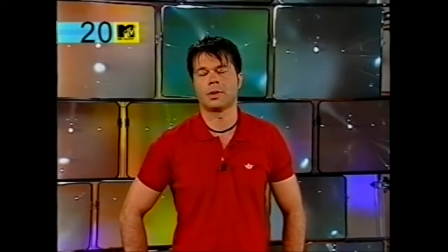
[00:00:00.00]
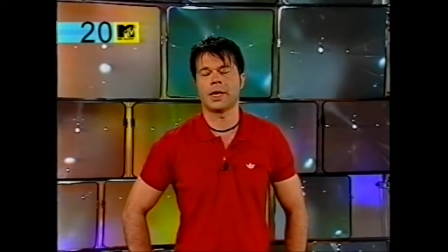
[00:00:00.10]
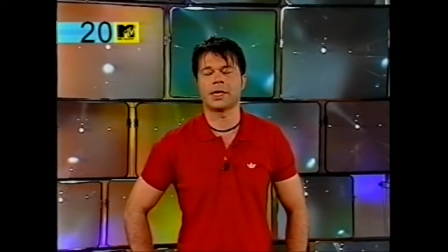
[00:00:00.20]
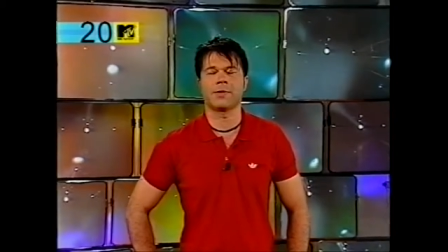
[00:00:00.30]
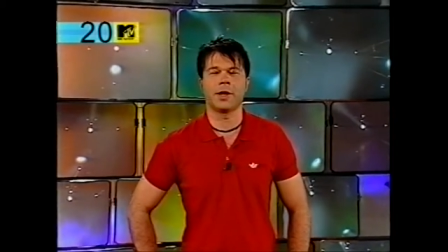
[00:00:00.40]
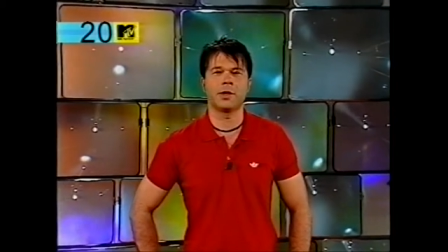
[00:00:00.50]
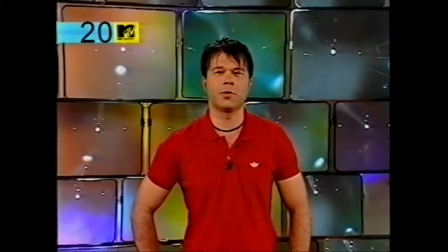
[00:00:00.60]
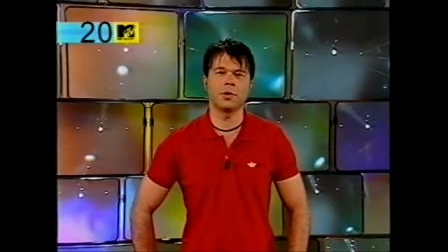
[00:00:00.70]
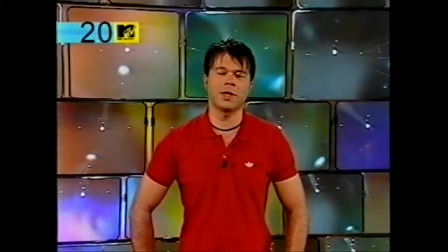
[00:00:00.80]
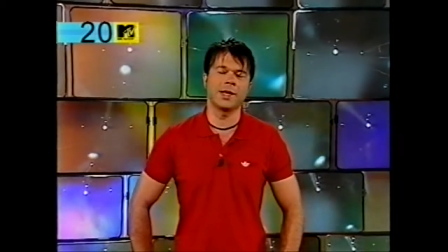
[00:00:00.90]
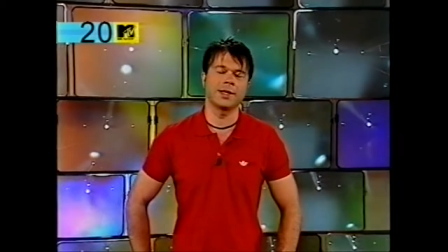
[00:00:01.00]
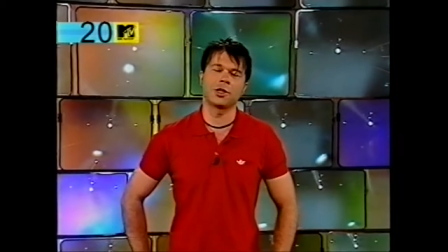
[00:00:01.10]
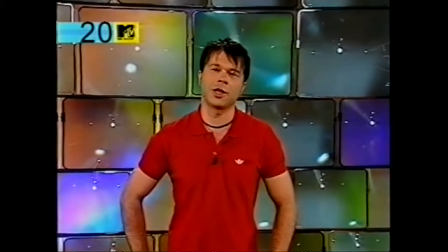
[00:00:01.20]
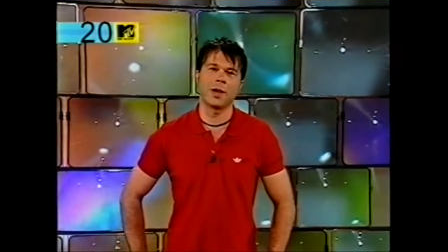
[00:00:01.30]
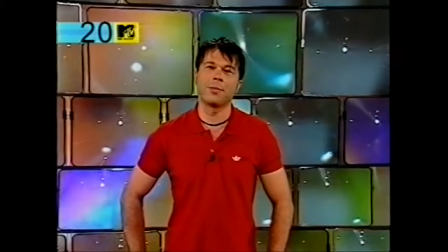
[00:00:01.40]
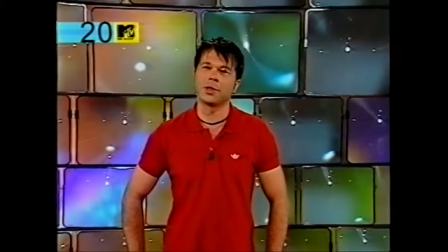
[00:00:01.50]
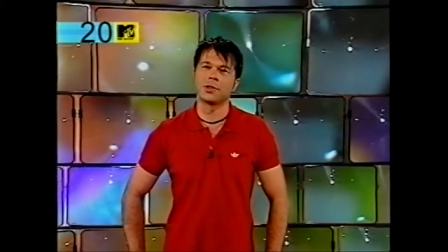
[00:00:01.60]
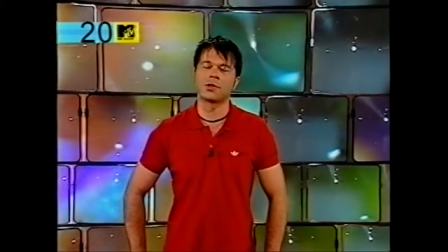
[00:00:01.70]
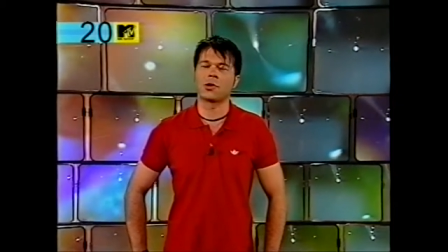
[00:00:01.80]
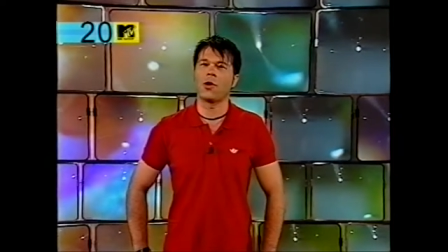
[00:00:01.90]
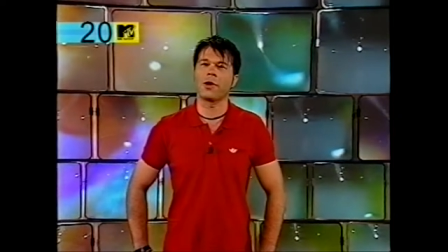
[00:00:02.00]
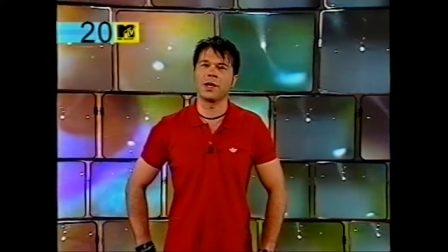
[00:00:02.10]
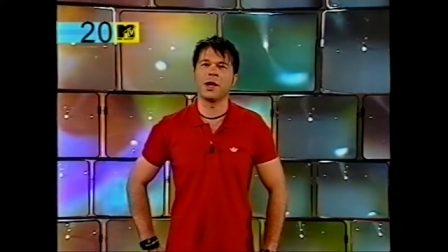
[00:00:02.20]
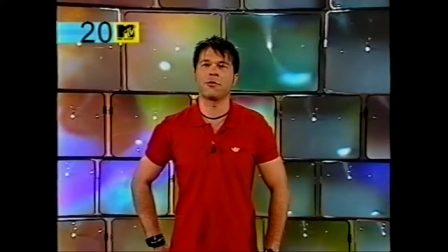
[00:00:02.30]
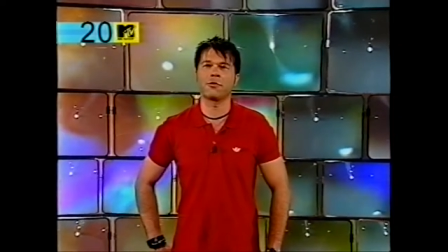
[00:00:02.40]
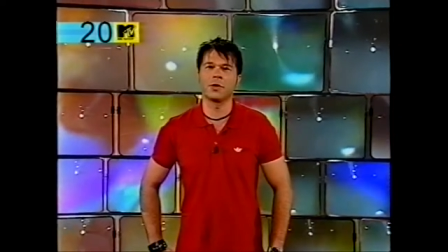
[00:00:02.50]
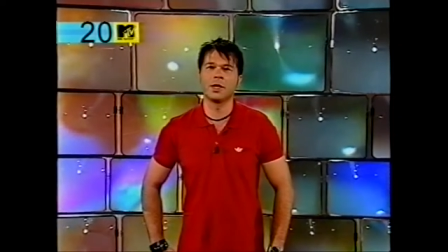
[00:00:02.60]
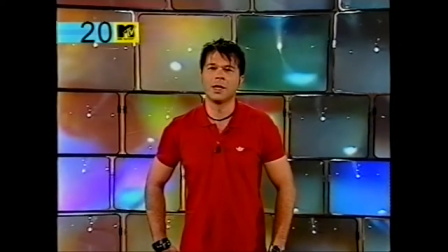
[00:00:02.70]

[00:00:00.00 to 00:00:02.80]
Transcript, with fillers: Das war die gute alte Cher mit Strong Enough.